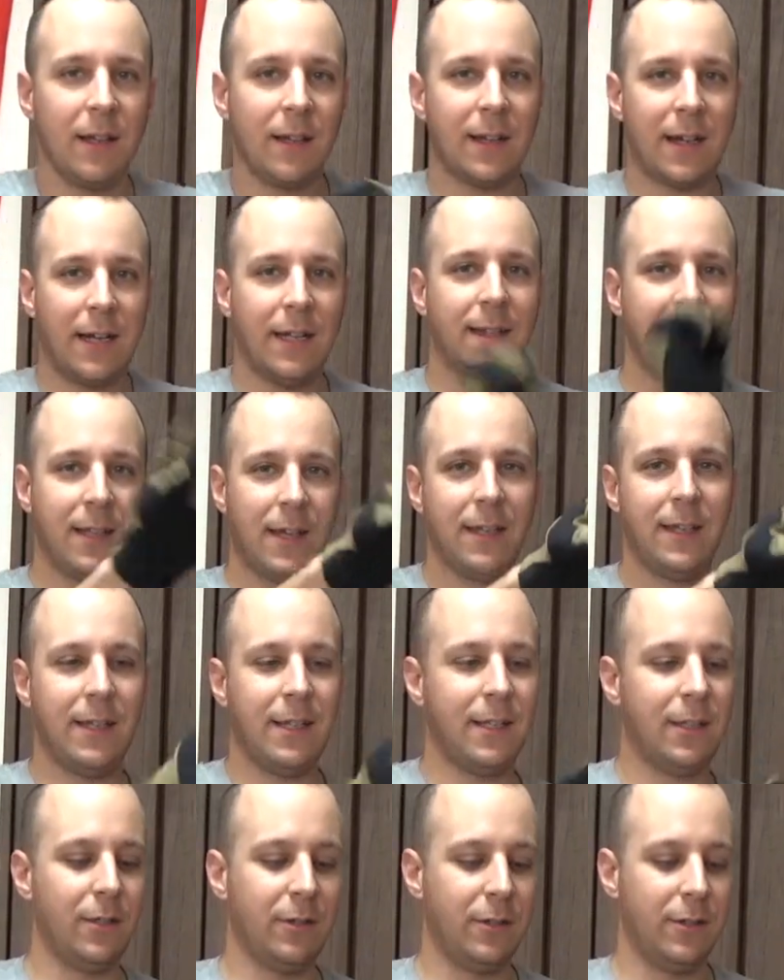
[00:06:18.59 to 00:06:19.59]
簡単
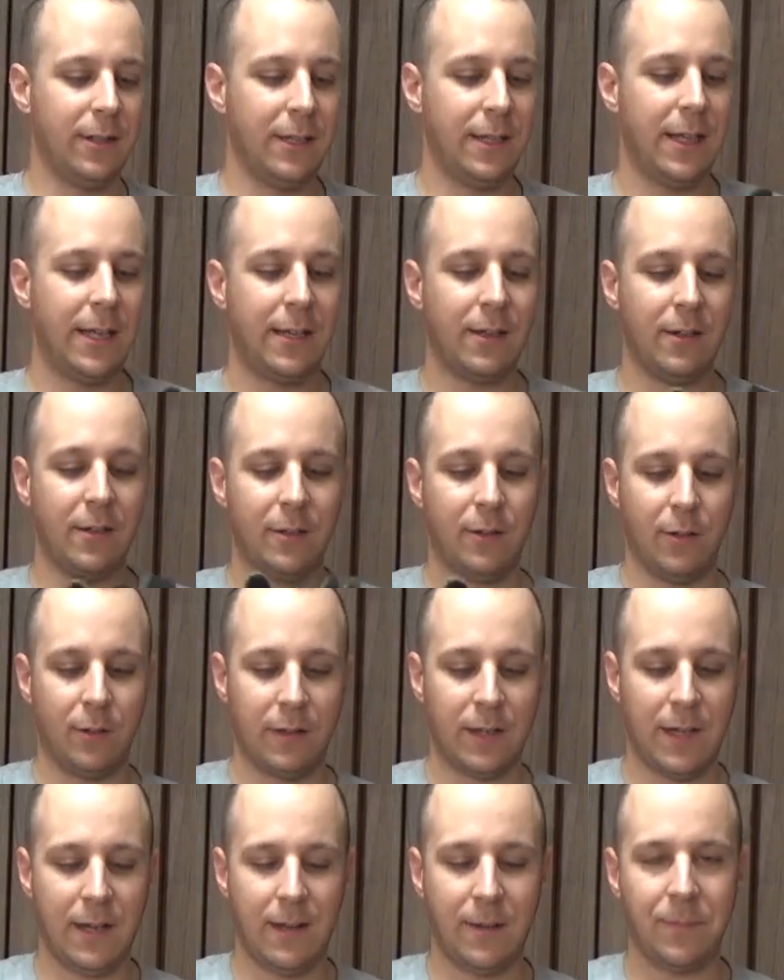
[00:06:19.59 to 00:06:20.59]
にすぐにできると
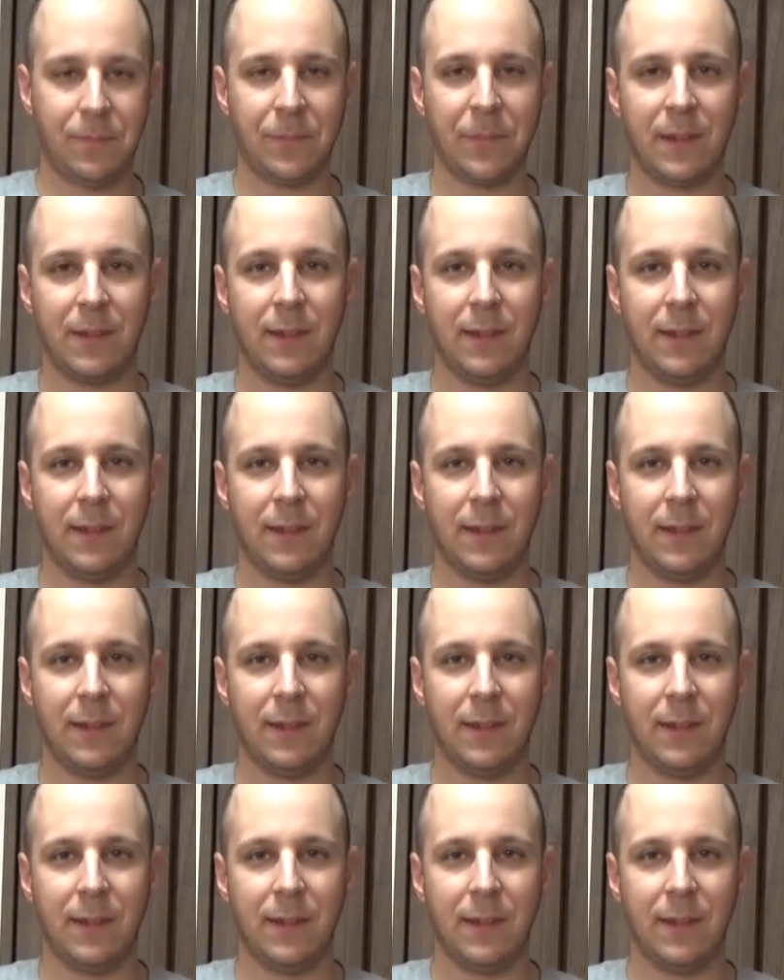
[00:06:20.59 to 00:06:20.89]
か